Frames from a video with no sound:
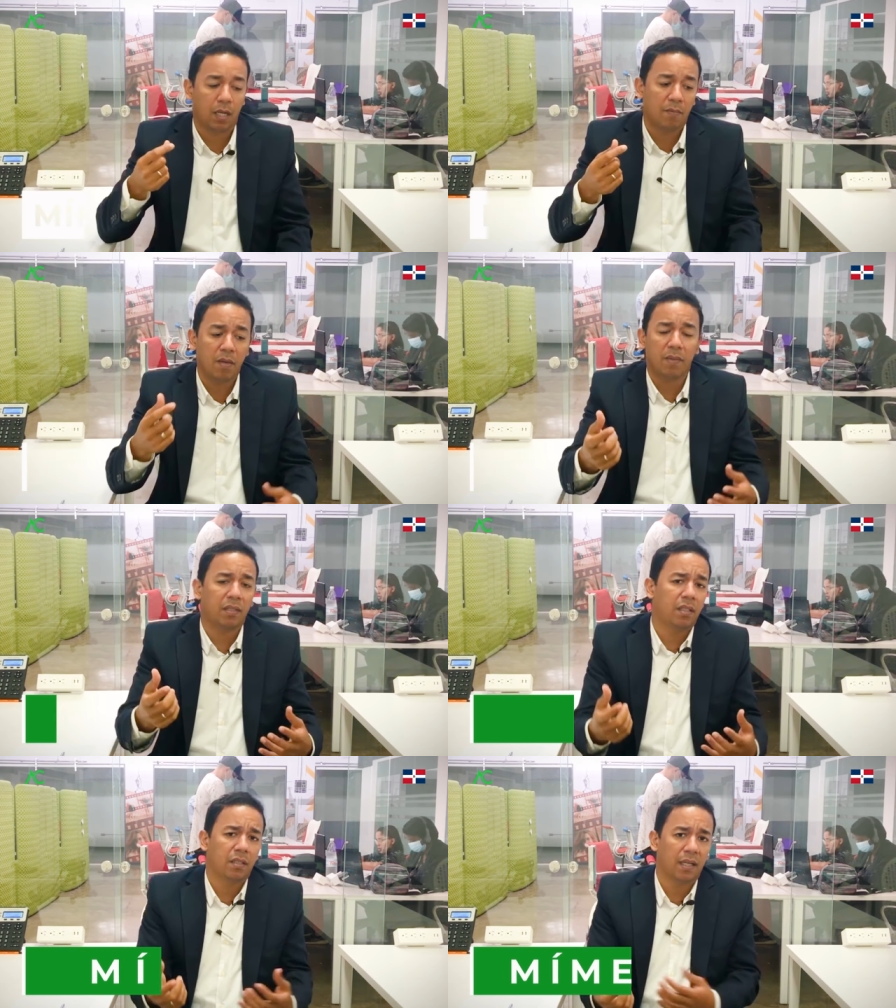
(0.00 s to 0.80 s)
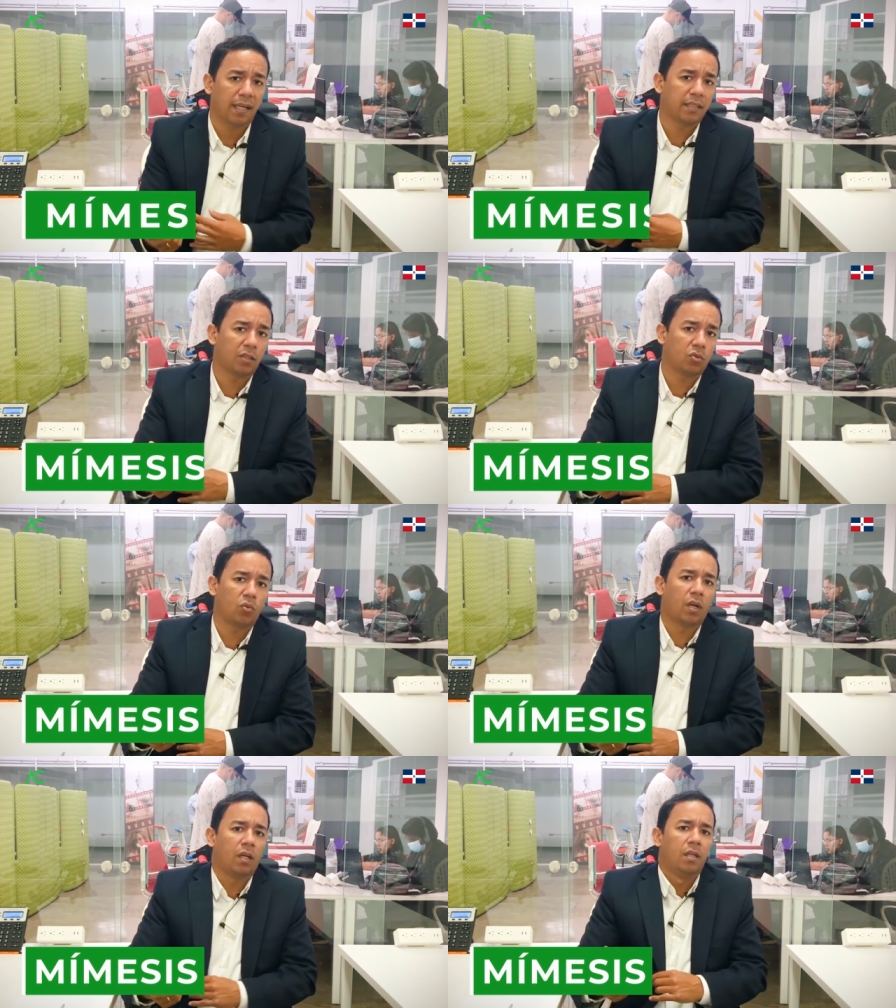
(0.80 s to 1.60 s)
La mímesis en
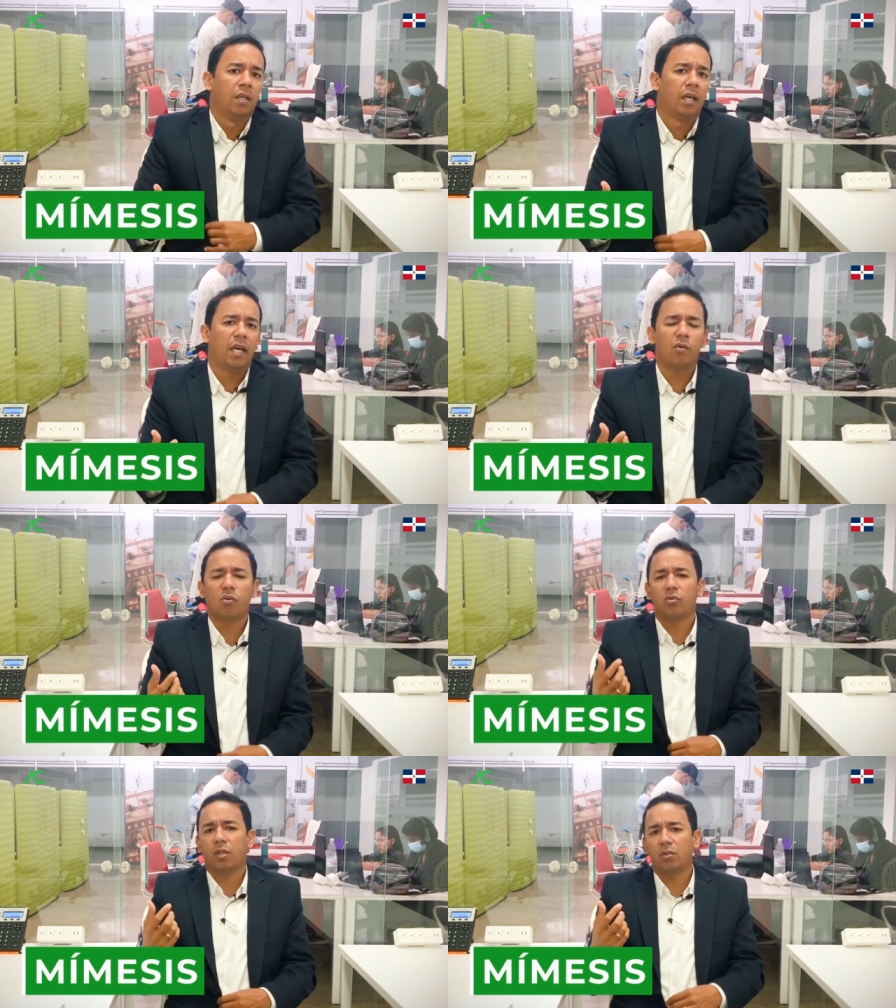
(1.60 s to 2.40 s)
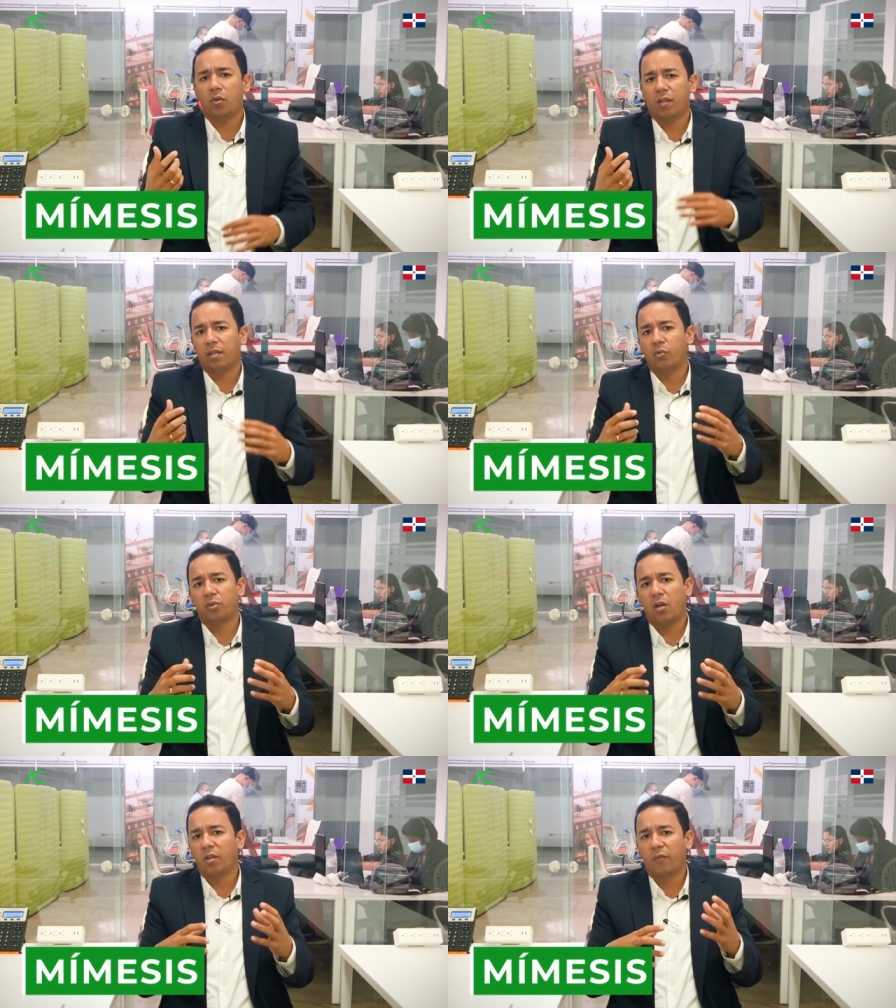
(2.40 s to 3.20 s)
arquitectura es un concepto que se ha
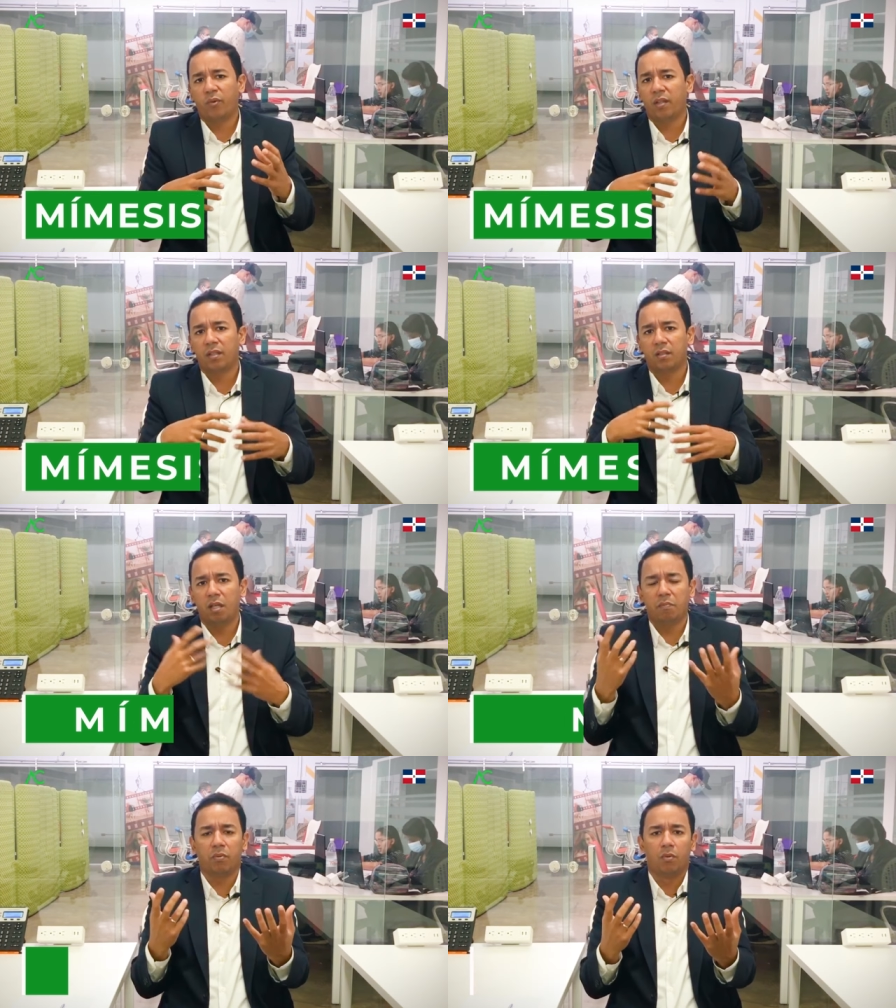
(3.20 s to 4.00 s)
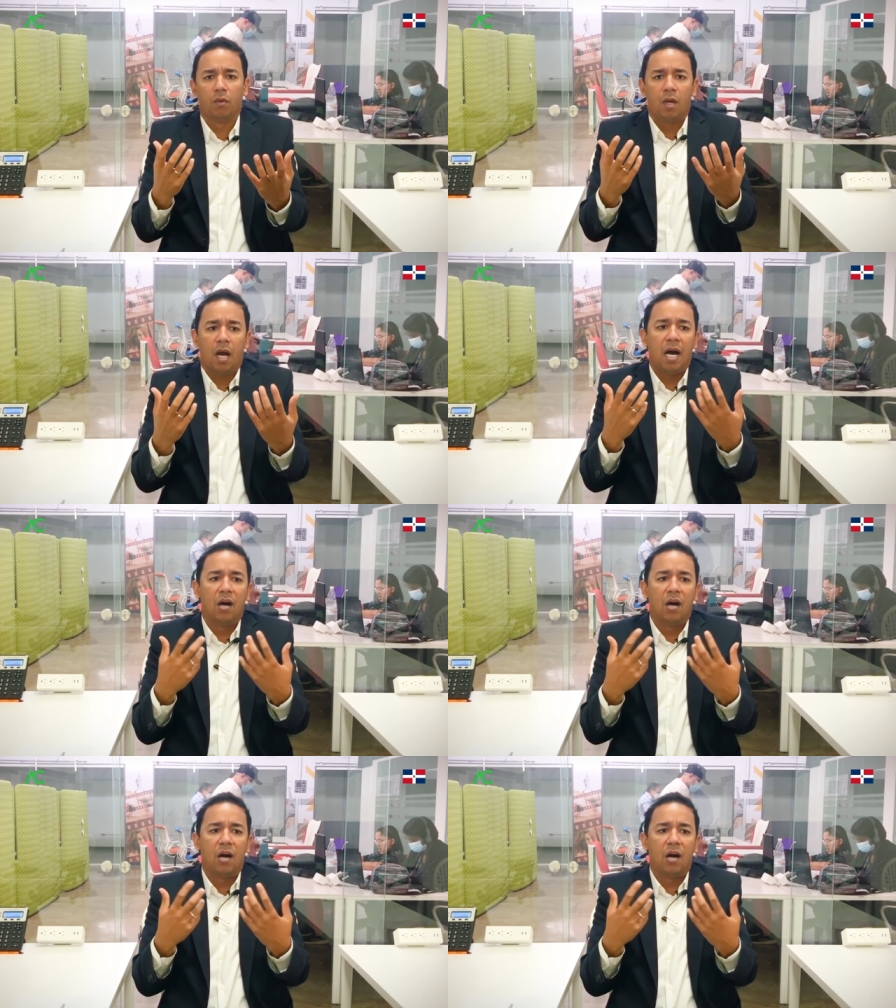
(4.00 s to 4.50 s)
usado de diferentes tipos.